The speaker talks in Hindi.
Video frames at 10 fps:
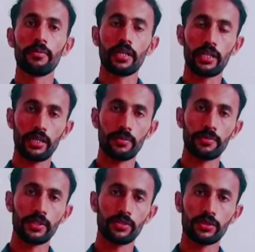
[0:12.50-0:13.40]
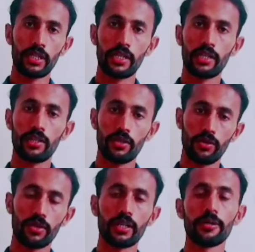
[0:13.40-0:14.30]
मेरा नाम अमजद हुसैन है
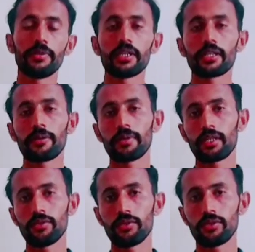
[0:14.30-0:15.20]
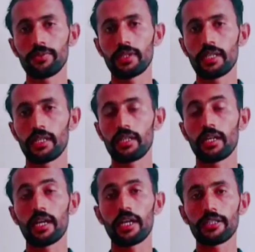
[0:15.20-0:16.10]
और आप देख रहे हैं मेरा यूट्यूब चैनल
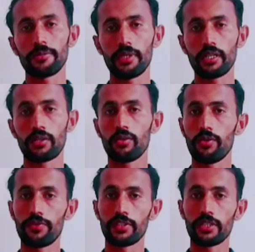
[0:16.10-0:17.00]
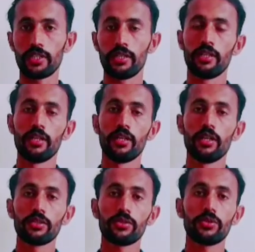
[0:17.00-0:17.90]
एच बी आर ऑफिशियल
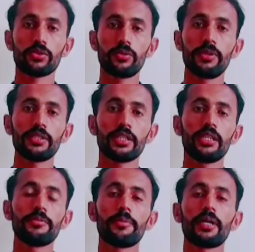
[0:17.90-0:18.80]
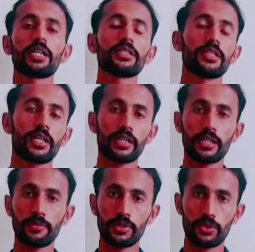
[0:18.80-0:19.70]
तो दोस्तों बेसिकली मैं पाकिस्तान के
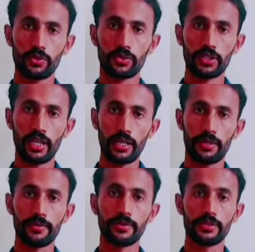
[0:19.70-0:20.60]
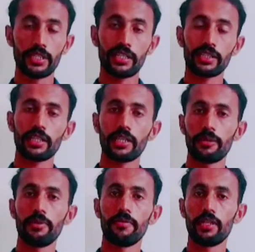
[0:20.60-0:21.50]
एक मशहूर शहर जंग के
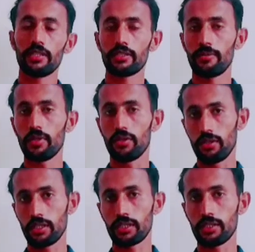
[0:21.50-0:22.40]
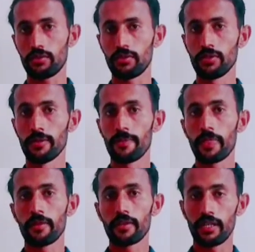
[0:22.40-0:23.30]
करीबी विलेज से बिलोंग करता हूँ
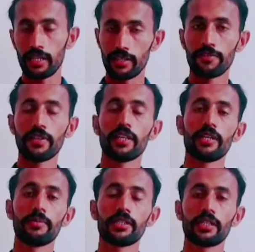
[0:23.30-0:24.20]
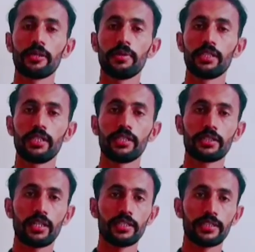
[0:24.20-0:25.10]
लेकिन फ़िलहाल मैं तकरीबन तीन
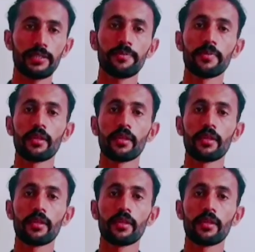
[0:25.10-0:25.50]
साल से